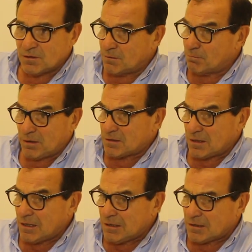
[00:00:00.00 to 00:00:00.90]
sin
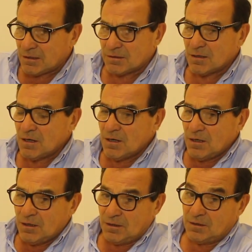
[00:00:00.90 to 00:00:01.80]
precedentes
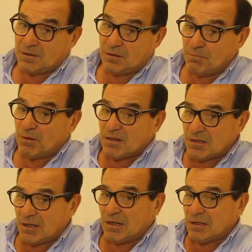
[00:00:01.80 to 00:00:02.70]
y sin
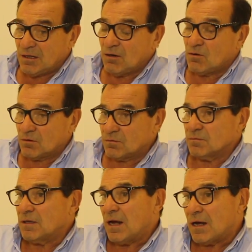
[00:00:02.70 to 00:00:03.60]
precedentes con,
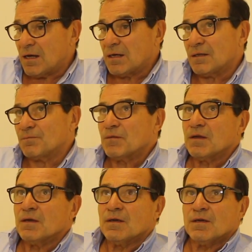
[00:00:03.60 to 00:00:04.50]
una,
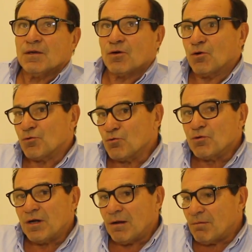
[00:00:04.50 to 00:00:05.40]
con
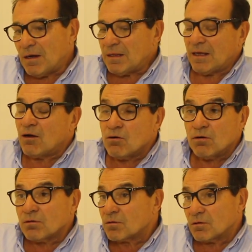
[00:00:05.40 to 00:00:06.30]
un nivel de
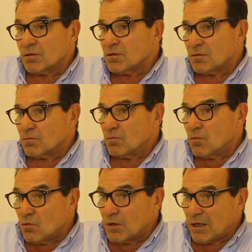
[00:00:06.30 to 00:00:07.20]
costos
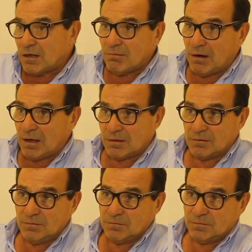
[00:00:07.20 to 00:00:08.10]
muy
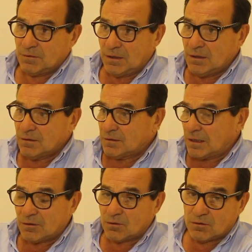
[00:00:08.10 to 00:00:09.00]
elevado, ¿eh?
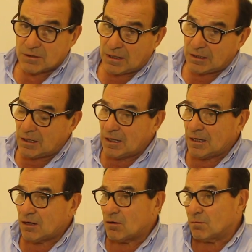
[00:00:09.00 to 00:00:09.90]
tanto los
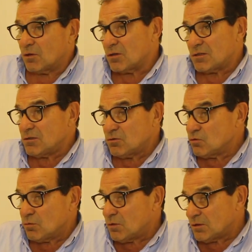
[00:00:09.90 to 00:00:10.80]
alquileres como los
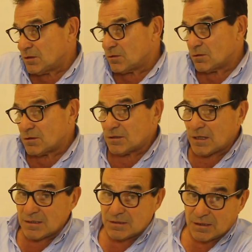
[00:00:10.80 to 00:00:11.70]
insumos, entonces
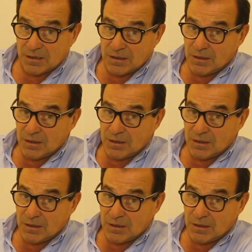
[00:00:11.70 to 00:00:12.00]
hace